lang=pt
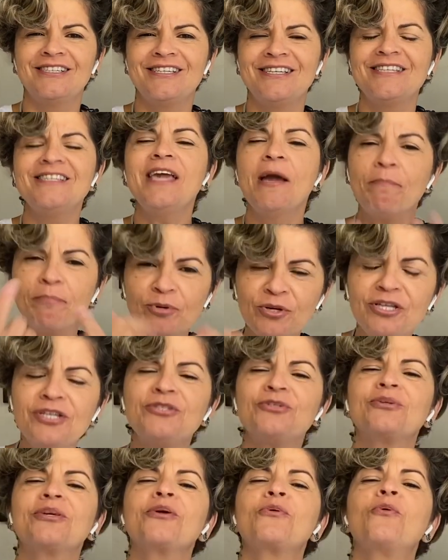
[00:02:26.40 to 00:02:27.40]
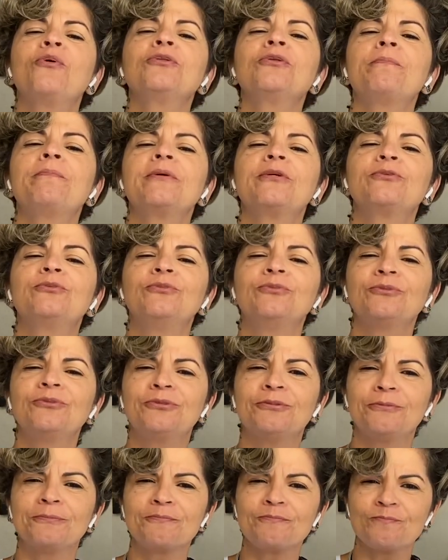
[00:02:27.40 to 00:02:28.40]
E é por isso que quando eu
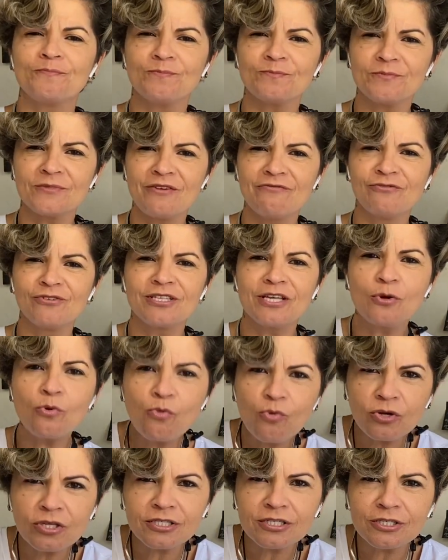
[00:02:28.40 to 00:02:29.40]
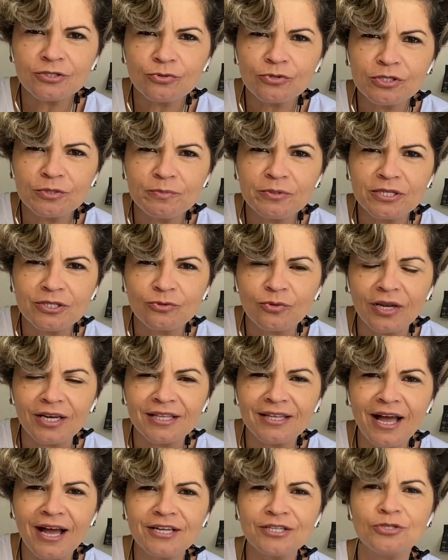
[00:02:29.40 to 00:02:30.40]
pergunto, você cuida da sua
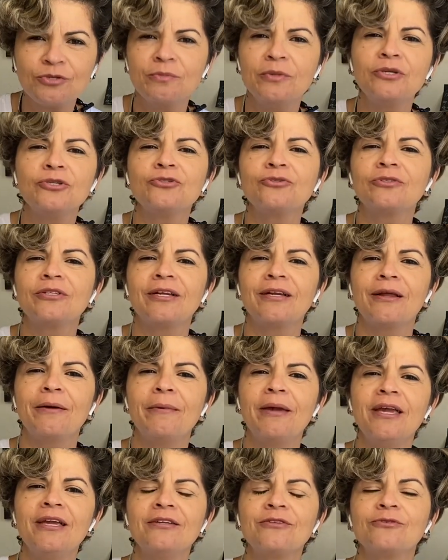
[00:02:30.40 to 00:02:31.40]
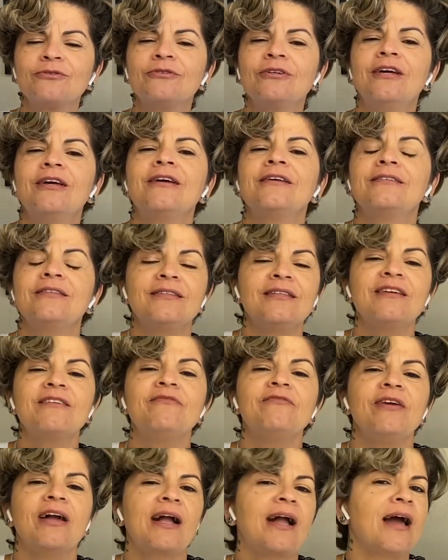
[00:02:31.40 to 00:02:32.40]
espiritualidade no meio de um treinamento, você tem que
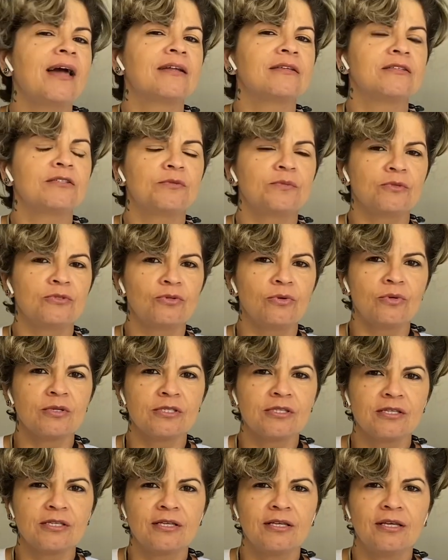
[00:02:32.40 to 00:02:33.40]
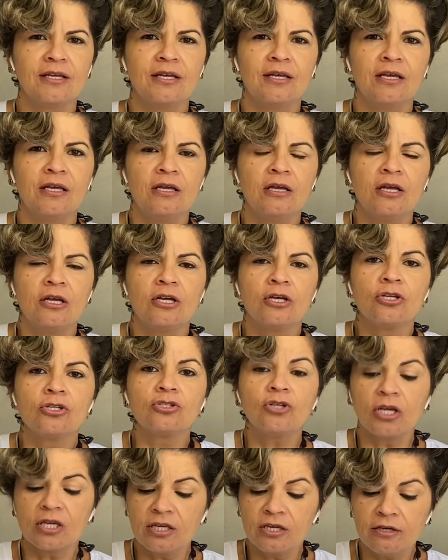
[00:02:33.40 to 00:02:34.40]
ver a cara das pessoas.
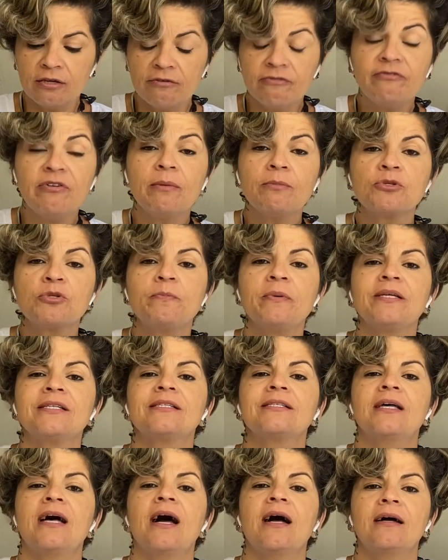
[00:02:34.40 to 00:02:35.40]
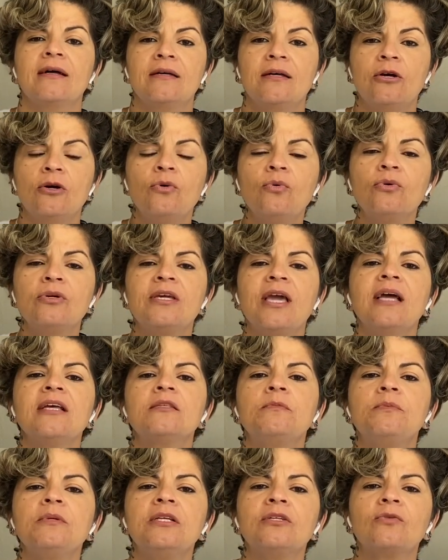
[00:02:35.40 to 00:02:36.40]
Só que vamos pensar, o que é
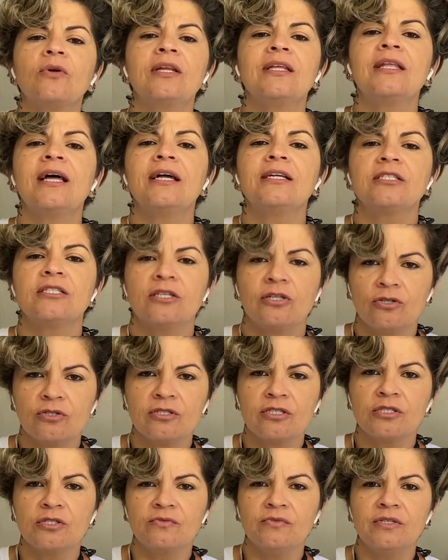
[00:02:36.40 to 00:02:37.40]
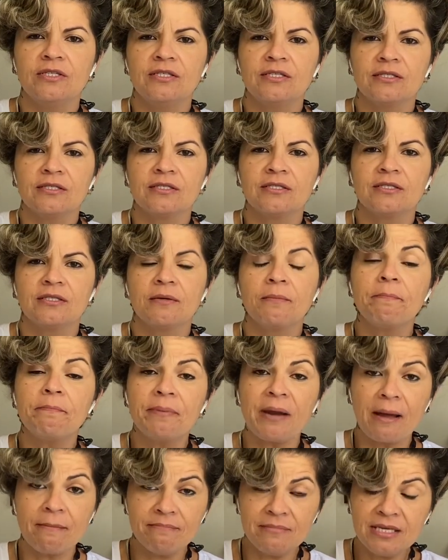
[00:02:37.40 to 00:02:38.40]
espiritualidade nas nossas vidas?
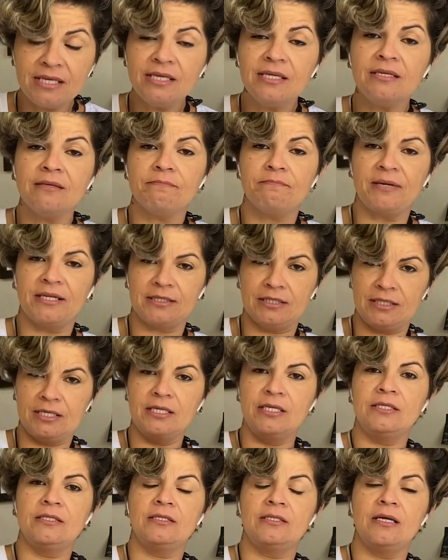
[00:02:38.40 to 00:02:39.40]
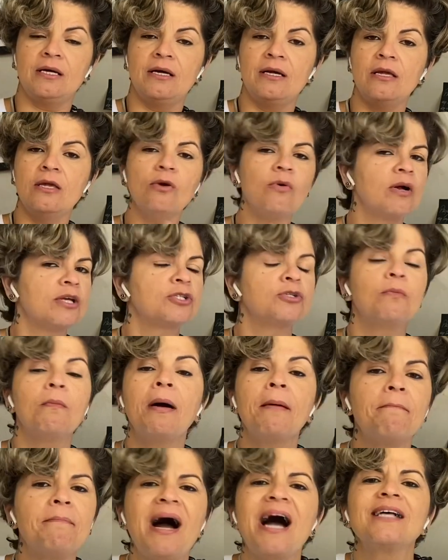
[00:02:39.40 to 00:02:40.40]
para mim, Patrícia, eu acho uma
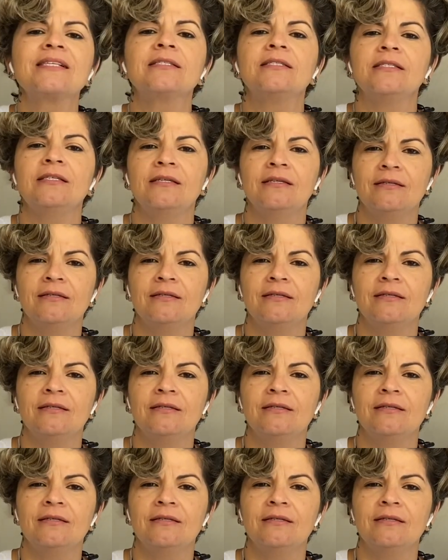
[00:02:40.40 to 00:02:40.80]
base.